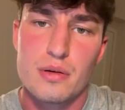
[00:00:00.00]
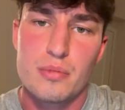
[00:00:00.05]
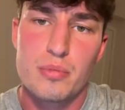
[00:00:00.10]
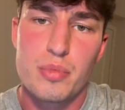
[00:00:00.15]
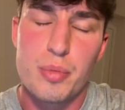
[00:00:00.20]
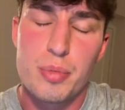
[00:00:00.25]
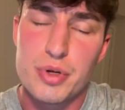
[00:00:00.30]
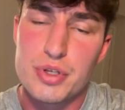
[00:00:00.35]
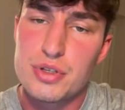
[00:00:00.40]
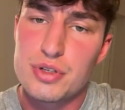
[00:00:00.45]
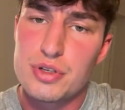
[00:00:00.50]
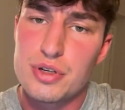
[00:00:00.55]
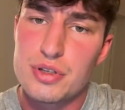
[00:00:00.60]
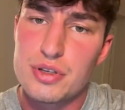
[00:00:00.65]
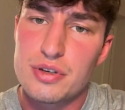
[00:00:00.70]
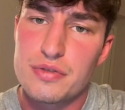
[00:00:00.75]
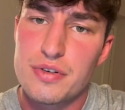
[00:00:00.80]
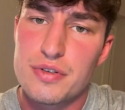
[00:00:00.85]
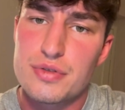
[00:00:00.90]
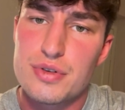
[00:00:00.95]
Po
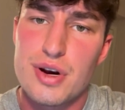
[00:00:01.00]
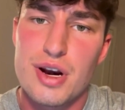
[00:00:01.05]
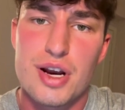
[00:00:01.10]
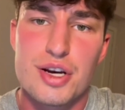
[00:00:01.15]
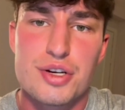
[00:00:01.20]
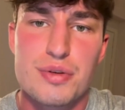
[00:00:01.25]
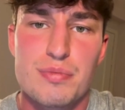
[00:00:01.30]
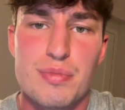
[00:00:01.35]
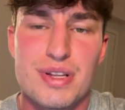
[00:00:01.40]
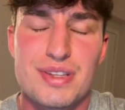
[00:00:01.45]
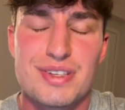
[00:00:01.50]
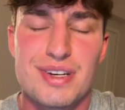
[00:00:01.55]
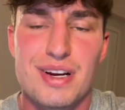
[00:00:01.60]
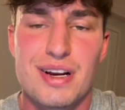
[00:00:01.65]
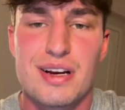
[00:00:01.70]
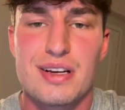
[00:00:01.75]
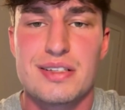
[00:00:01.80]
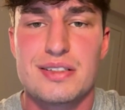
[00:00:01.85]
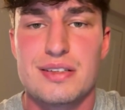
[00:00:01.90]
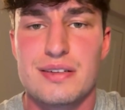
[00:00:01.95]
podniesionych we wczorajszym
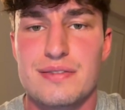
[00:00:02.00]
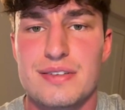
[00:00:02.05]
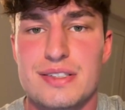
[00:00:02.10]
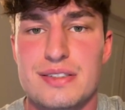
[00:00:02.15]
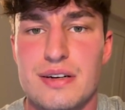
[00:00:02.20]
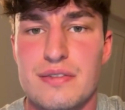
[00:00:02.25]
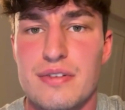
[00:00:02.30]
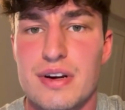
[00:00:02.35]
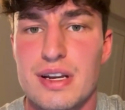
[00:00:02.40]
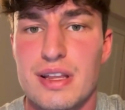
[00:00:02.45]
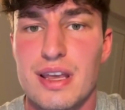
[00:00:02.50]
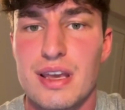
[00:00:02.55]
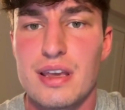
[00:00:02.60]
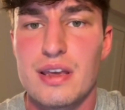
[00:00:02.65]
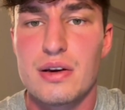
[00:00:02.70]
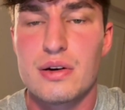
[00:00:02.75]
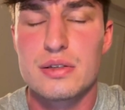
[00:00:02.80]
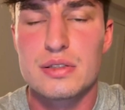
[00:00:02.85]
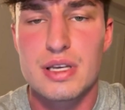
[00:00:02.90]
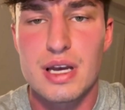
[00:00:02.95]
materiale Sylwestra
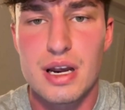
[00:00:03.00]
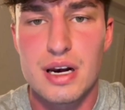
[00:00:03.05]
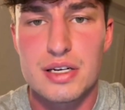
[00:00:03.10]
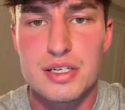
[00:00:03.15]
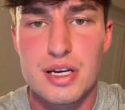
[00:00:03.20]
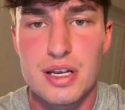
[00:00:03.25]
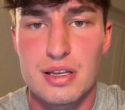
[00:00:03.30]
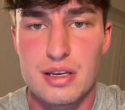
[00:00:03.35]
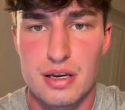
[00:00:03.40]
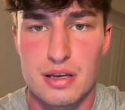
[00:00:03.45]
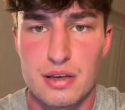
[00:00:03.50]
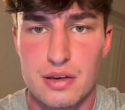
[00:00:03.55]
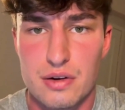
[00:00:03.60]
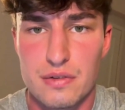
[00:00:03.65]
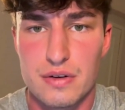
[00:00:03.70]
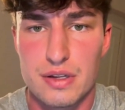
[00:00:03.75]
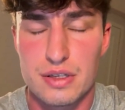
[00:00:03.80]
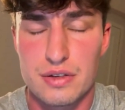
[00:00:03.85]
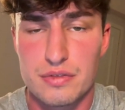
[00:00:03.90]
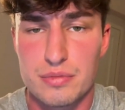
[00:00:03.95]
Wardęgi oskarżeniach
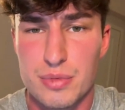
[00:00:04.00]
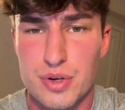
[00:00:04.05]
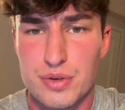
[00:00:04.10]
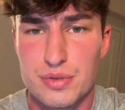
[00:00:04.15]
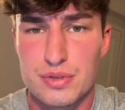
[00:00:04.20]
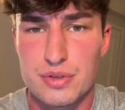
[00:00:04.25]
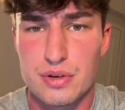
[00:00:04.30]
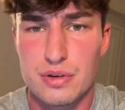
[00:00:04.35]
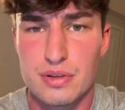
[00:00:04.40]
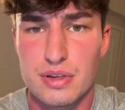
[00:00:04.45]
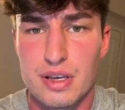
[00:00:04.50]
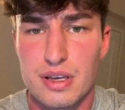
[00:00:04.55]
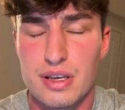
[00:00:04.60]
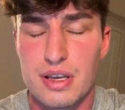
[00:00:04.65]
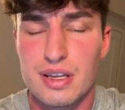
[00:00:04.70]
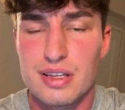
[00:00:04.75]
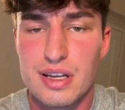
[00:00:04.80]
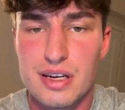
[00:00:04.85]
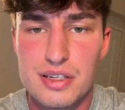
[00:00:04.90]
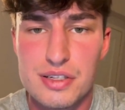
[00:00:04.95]
kierowanych w moją stronę
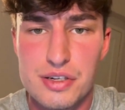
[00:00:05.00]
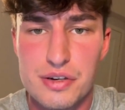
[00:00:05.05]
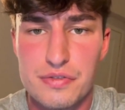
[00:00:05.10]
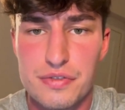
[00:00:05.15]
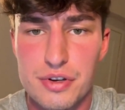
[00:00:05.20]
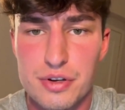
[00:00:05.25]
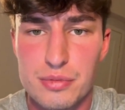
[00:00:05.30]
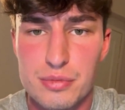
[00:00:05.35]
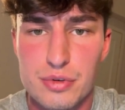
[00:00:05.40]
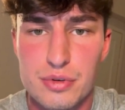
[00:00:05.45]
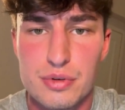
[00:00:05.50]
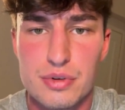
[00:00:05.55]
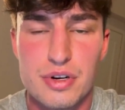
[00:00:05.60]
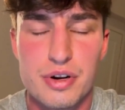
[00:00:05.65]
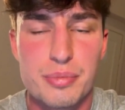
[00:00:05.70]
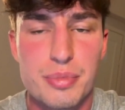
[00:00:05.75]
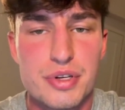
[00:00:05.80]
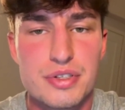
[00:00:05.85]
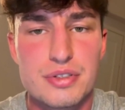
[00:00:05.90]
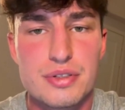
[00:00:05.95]
i analizie filmu,
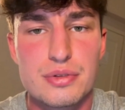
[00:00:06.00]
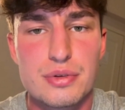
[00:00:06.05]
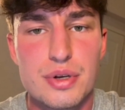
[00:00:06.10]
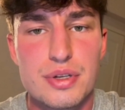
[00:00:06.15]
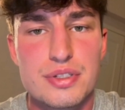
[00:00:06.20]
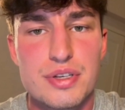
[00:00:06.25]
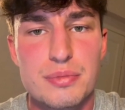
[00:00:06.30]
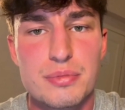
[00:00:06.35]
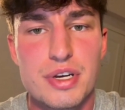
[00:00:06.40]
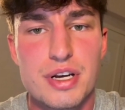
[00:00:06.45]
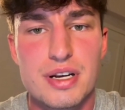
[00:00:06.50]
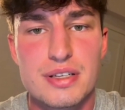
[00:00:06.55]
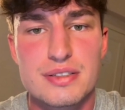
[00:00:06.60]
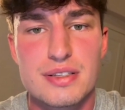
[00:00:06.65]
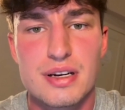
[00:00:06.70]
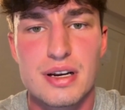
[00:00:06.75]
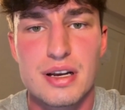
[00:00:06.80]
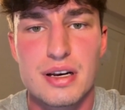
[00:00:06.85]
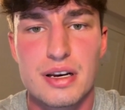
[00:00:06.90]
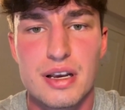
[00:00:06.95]
reprezentująca mnie
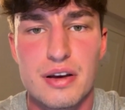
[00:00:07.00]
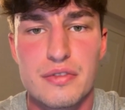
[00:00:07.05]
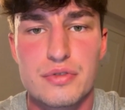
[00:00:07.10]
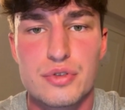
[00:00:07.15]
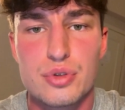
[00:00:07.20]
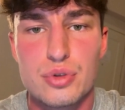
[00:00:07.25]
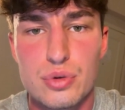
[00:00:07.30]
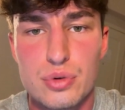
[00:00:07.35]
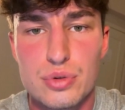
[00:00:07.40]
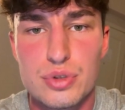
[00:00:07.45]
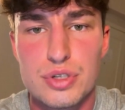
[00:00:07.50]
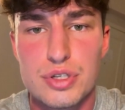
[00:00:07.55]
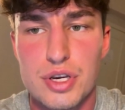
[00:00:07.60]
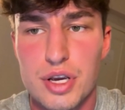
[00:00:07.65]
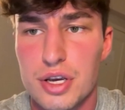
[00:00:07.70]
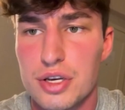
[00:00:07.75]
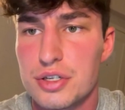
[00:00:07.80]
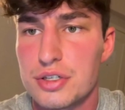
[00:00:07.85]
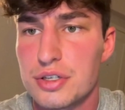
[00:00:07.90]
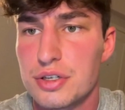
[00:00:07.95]
kancelaria w dniu
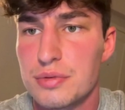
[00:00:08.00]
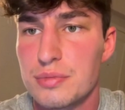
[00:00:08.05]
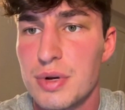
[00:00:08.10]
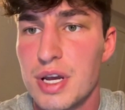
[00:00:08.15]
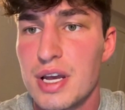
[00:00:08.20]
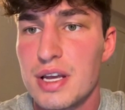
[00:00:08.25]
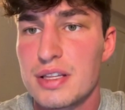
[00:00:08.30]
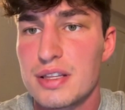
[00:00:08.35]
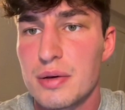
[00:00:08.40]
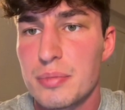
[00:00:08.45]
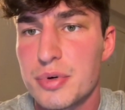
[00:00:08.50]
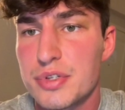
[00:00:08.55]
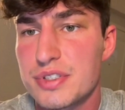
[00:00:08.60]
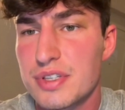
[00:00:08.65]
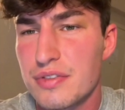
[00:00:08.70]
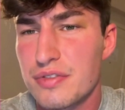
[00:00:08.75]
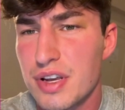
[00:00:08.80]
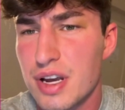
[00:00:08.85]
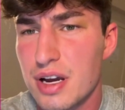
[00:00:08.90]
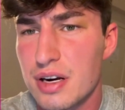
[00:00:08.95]
dzisiejszym na
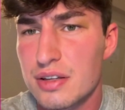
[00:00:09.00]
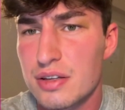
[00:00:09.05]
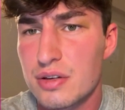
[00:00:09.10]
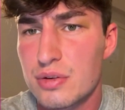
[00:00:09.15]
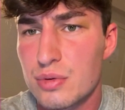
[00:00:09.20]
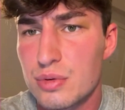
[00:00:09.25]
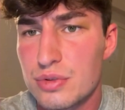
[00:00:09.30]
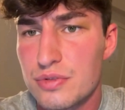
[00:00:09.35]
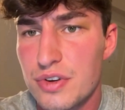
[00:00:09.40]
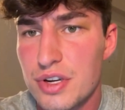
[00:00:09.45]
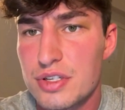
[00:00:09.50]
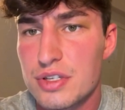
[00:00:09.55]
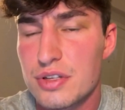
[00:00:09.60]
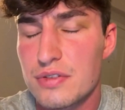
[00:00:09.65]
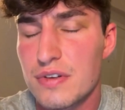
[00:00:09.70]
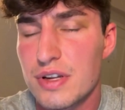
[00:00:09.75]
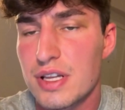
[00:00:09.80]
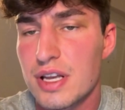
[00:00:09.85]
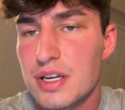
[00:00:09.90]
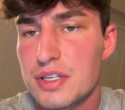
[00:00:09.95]
podstawie artykułu
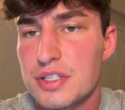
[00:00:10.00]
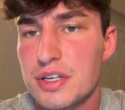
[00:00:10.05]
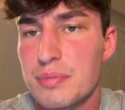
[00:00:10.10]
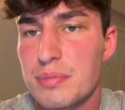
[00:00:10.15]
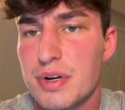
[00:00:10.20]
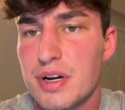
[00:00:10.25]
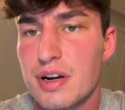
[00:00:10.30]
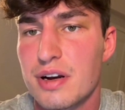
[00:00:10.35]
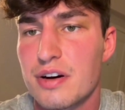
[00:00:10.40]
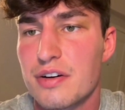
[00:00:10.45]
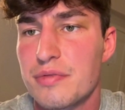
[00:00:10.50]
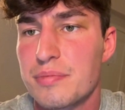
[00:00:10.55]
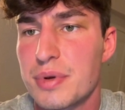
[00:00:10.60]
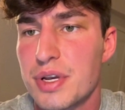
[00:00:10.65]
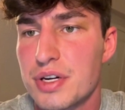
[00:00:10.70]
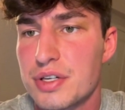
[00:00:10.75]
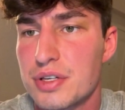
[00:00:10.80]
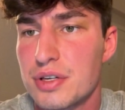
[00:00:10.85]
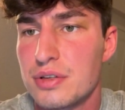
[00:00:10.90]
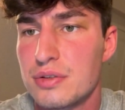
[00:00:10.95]
212 paragraf
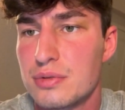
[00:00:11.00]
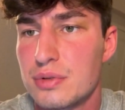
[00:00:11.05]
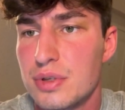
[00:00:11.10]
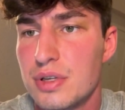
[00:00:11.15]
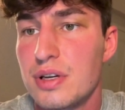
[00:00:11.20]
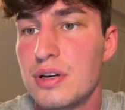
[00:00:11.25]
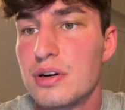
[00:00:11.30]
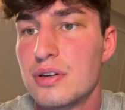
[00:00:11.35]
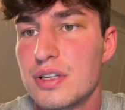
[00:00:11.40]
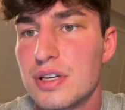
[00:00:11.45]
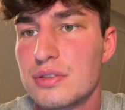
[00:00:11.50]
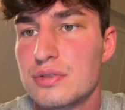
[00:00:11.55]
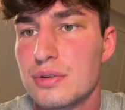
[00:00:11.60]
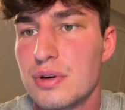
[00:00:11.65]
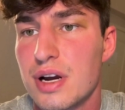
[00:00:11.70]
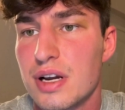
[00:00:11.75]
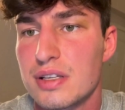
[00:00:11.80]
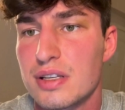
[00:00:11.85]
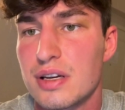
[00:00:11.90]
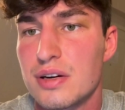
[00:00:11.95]
1 i 2 kodeksu
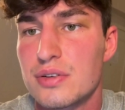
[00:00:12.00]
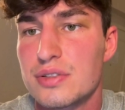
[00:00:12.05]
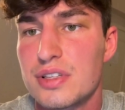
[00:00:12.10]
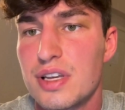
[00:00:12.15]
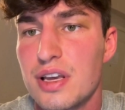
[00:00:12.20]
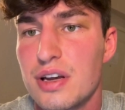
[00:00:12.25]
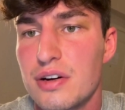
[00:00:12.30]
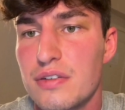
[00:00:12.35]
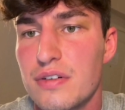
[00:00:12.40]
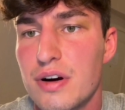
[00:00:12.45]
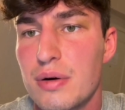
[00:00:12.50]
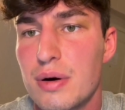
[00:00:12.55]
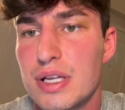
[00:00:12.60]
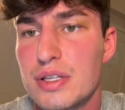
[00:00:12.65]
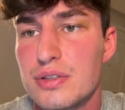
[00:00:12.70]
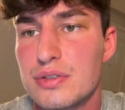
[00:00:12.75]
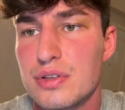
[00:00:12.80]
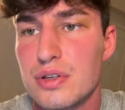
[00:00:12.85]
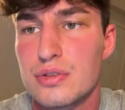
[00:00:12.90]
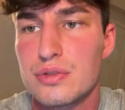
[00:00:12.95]
karnego skierowała
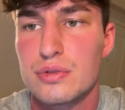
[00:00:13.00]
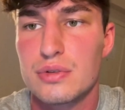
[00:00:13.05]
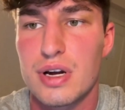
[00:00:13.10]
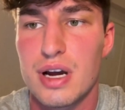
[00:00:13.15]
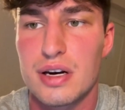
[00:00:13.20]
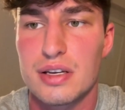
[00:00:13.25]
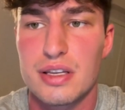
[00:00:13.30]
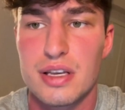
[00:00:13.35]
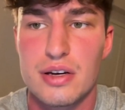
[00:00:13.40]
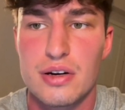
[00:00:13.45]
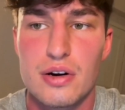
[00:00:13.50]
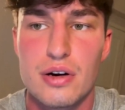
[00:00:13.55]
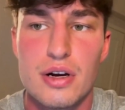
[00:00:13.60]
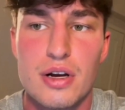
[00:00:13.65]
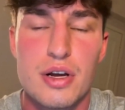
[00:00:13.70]
do sądu karnego